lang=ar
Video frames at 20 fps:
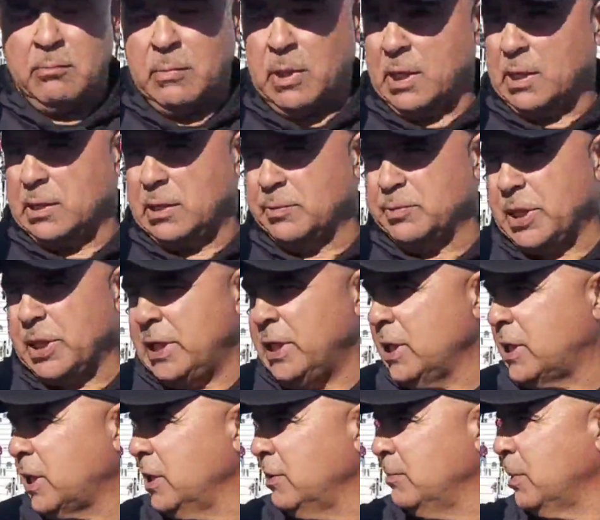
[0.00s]
ما نكذبش
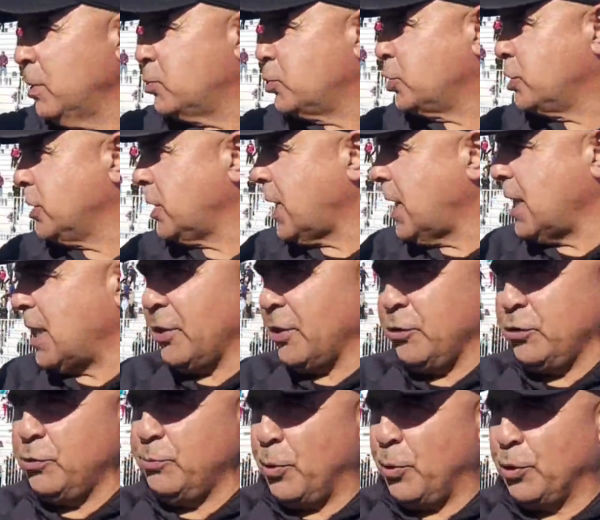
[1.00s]
عليك انا ما كنتش نلقى
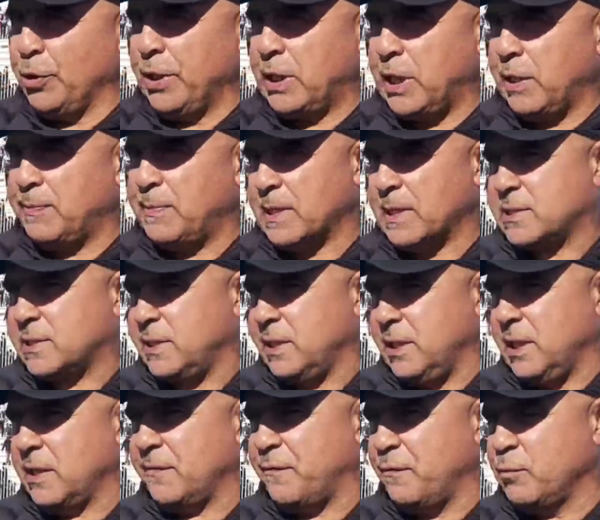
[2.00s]
اون بون ايكيب تاع
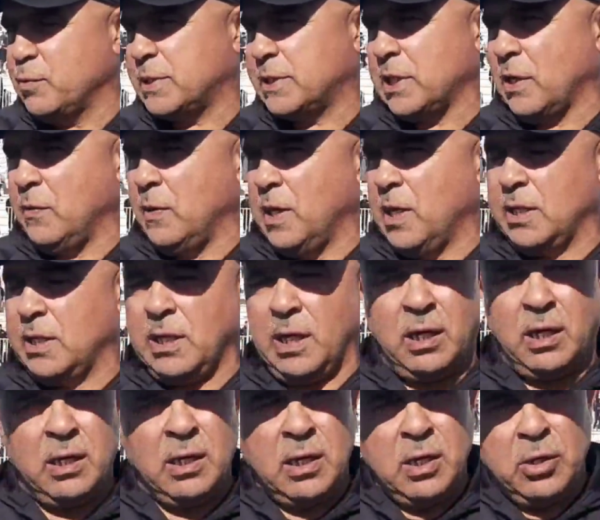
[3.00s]
السيناء في المستوى
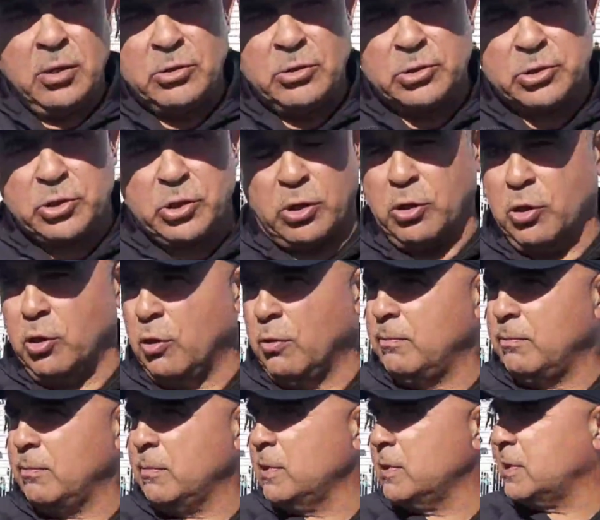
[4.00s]
هذا نشكرهم
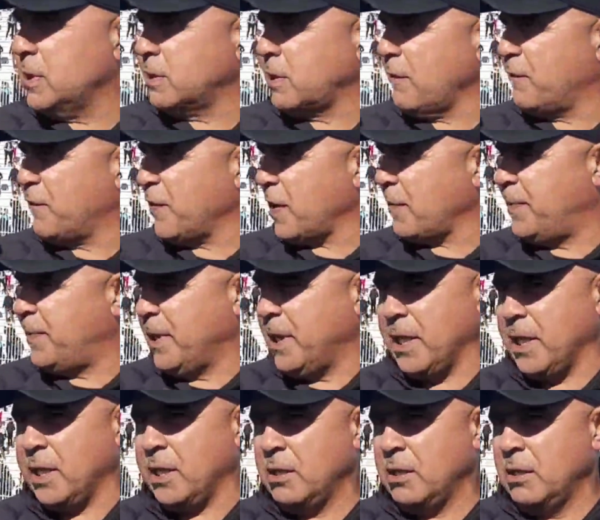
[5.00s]
زيتي فير
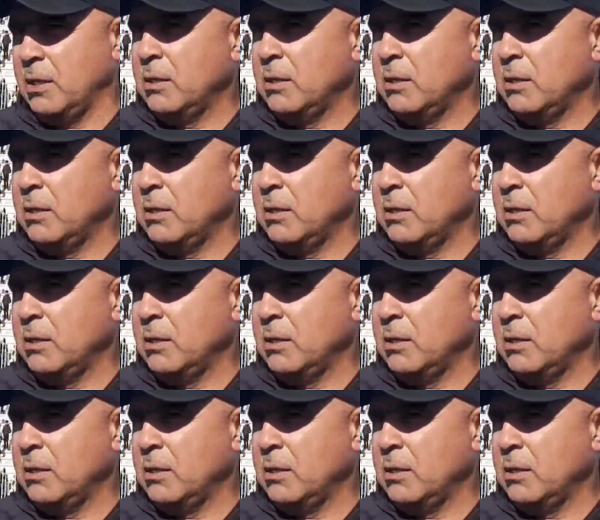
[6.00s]
بلاي